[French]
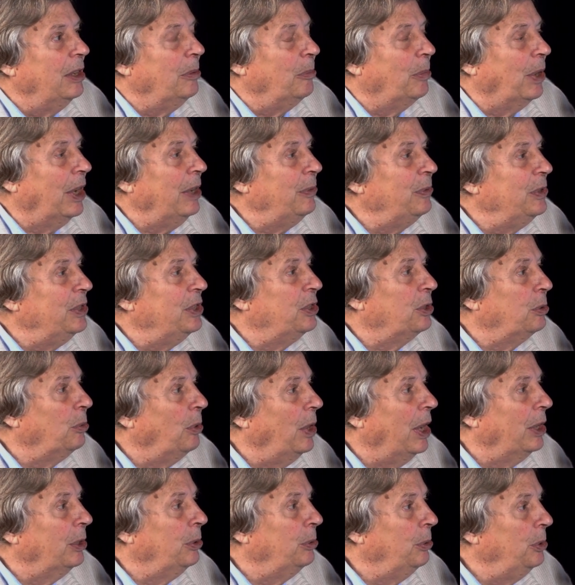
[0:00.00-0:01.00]
Bref
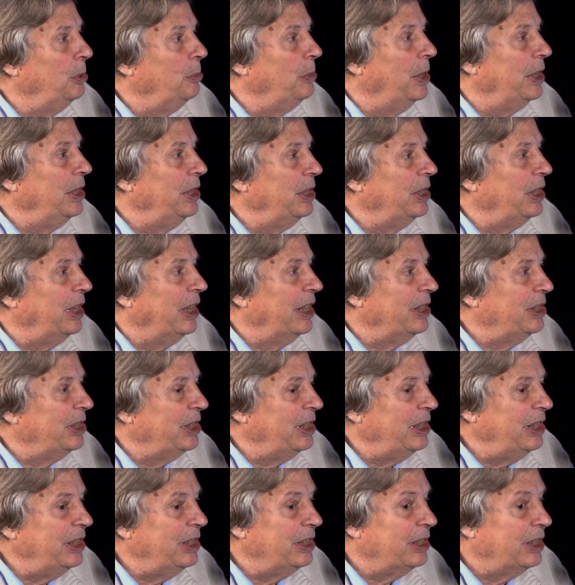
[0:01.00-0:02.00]
histoire d'une humanité
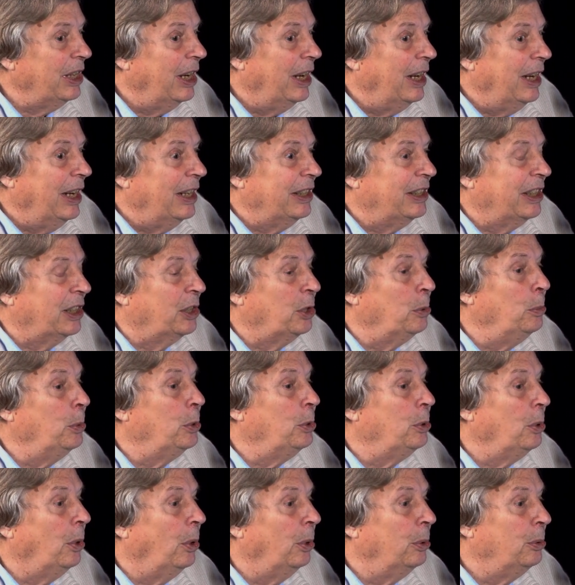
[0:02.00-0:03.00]
assise, c'est que je me
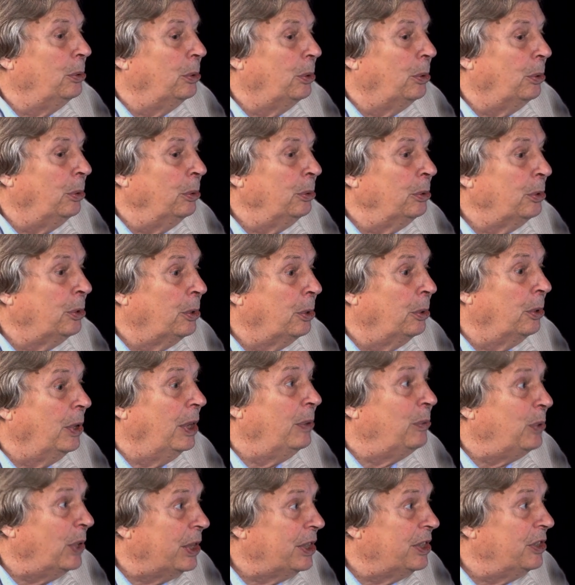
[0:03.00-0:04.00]
suis rendu compte que
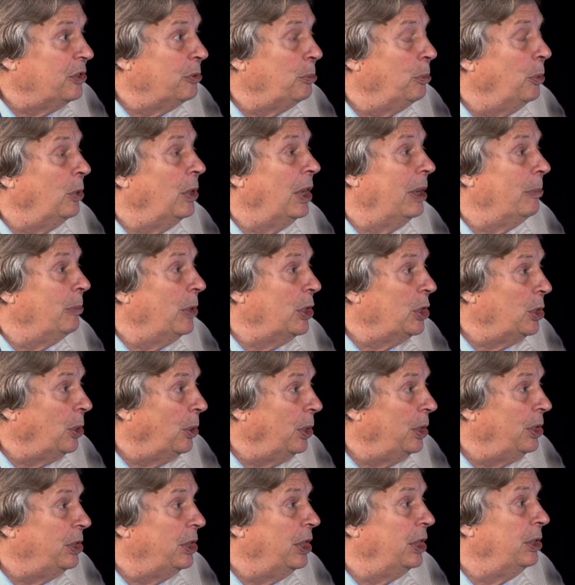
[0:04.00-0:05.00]
effectivement la
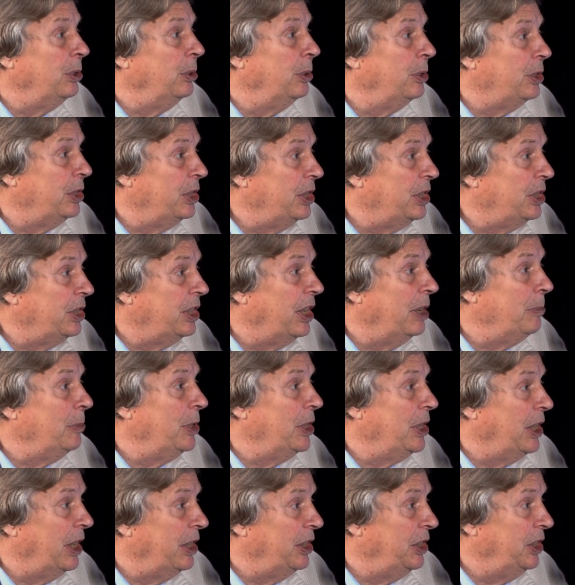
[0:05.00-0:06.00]
majorité de notre système
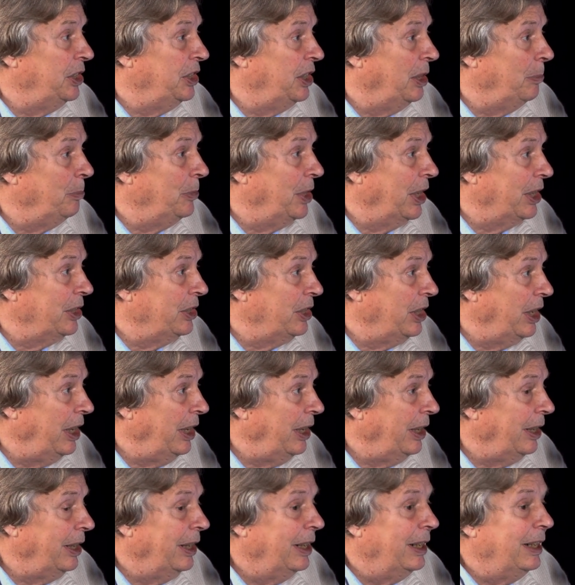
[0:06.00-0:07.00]
était un système
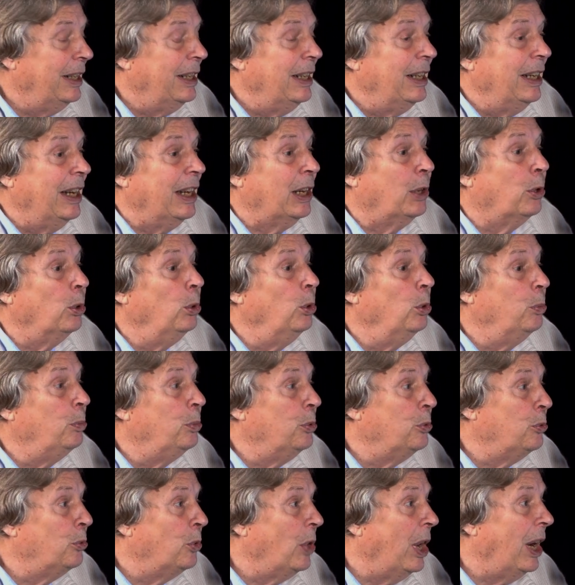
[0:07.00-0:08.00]
tertiaire et que le
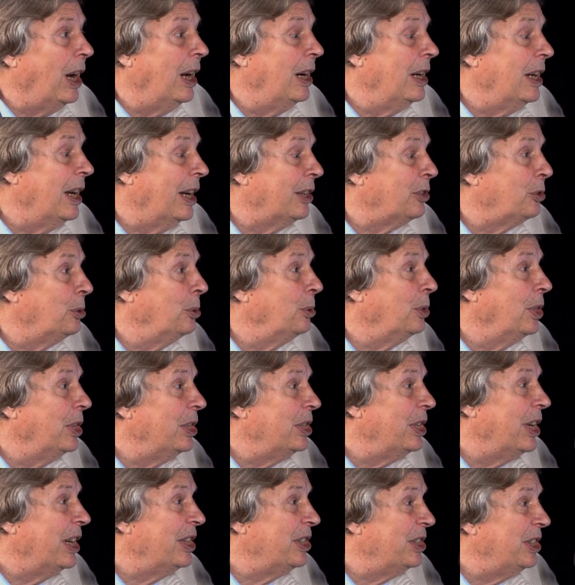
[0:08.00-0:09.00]
pouvoir allait à ceux qui
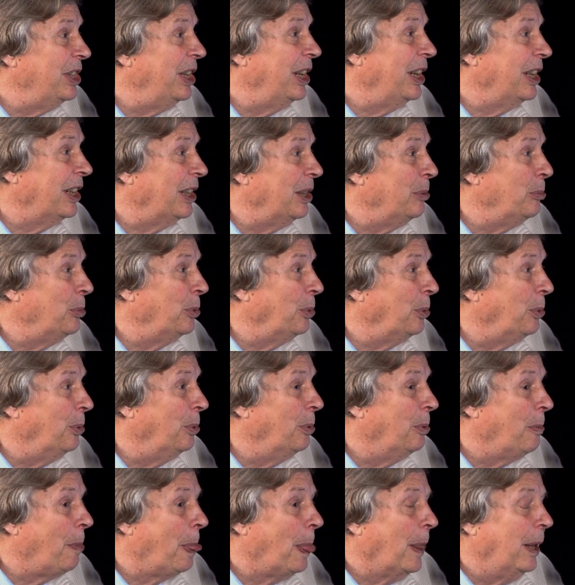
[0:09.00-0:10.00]
étaient assis derrière un mm.
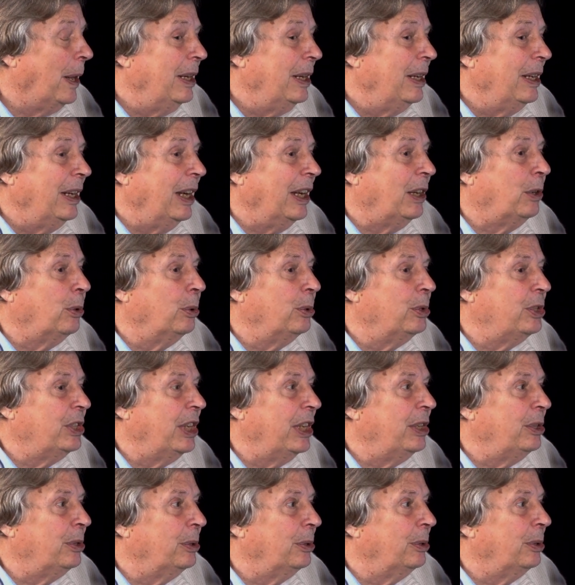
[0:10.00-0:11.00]
bureau. Et que
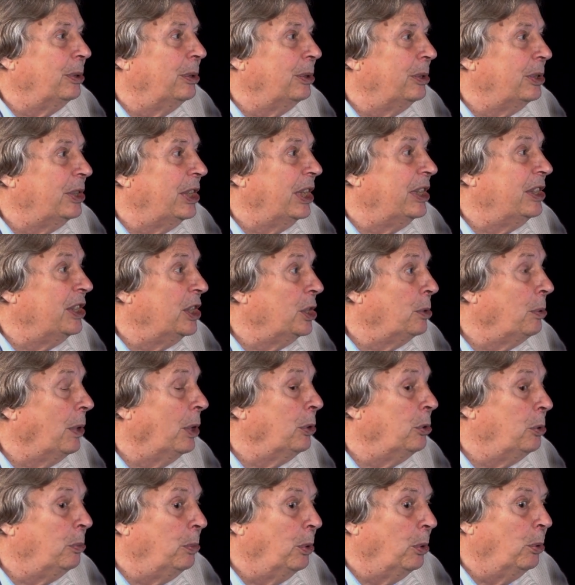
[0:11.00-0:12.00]
cette, euh, cette histoire
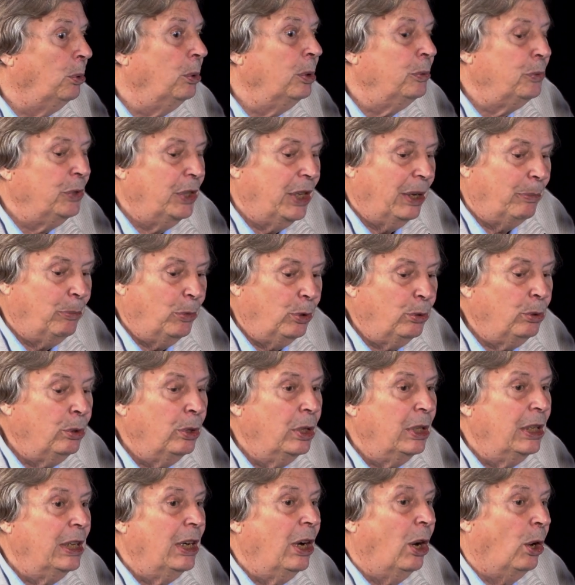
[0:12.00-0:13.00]
du bureau, évidemment,
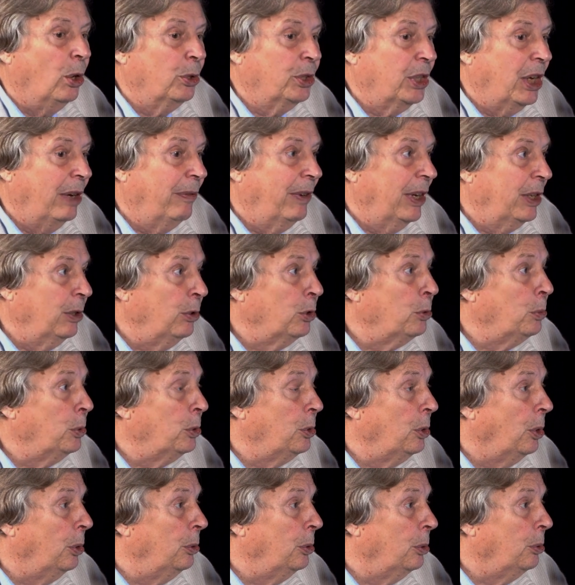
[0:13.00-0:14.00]
en travaillant, je me
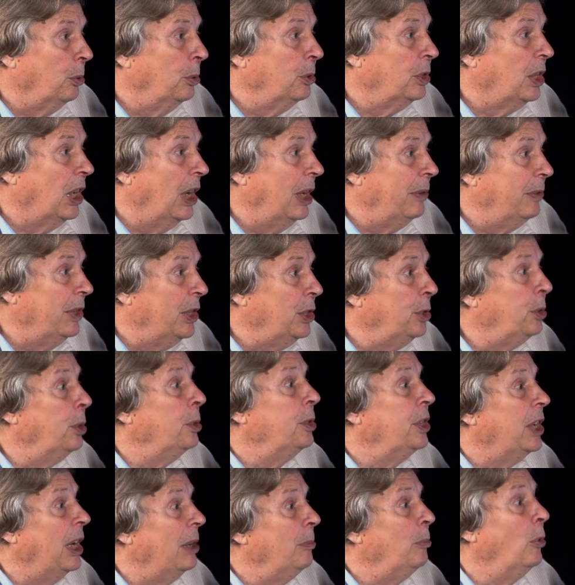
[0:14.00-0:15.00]
suis rendu compte qu'elle avait
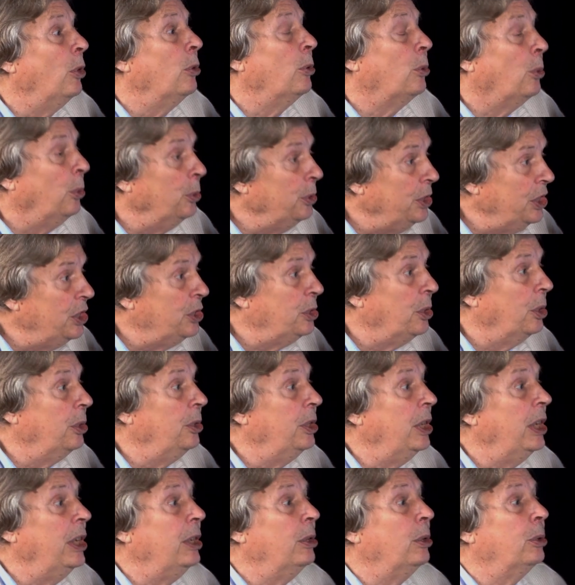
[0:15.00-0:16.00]
totalement
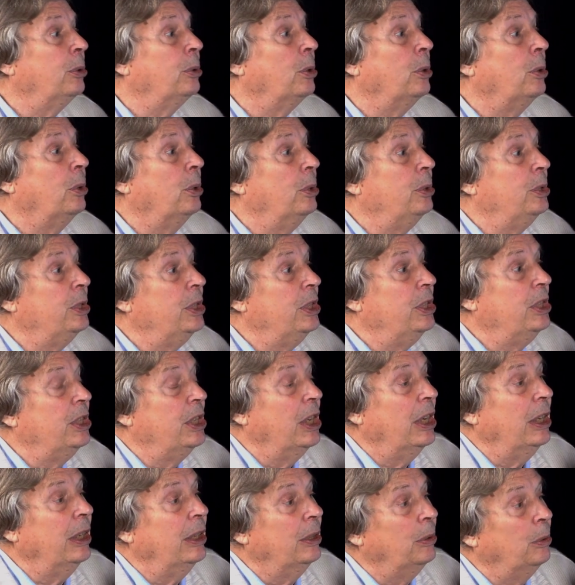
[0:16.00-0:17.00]
conditionné notre
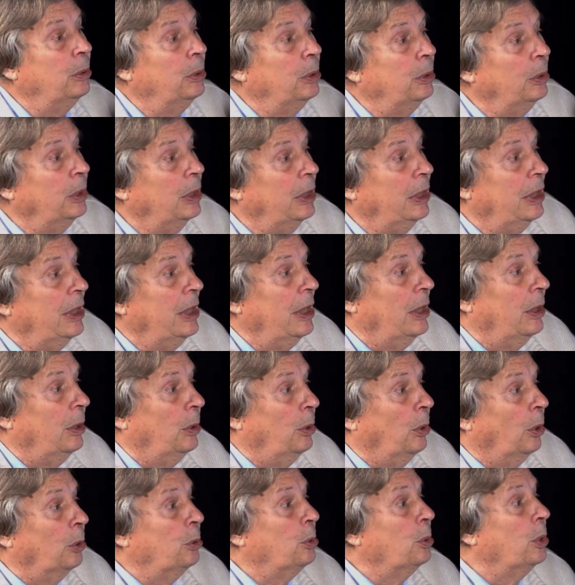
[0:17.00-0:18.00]
quotidien, euh,
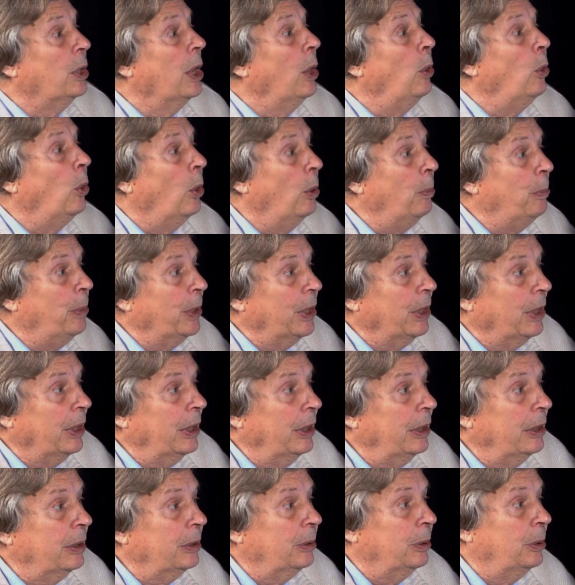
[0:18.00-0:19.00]
euh, en tout cas
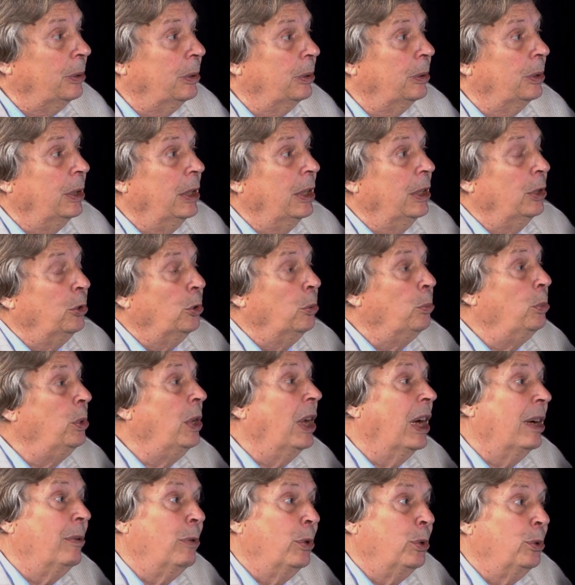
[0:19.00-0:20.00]
européen, mm. depuis
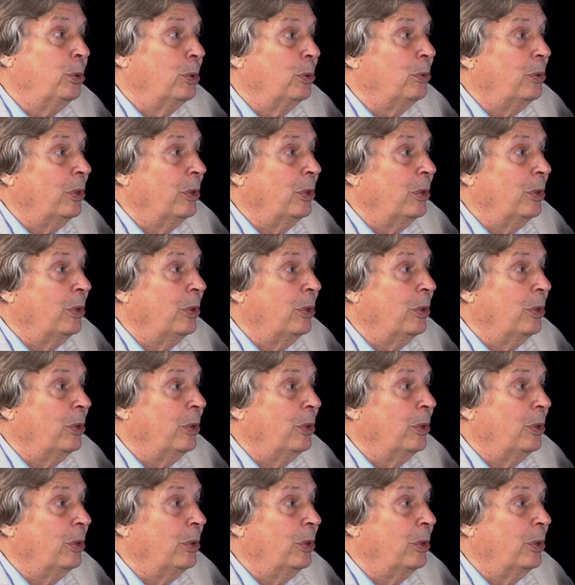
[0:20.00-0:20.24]
la Révolution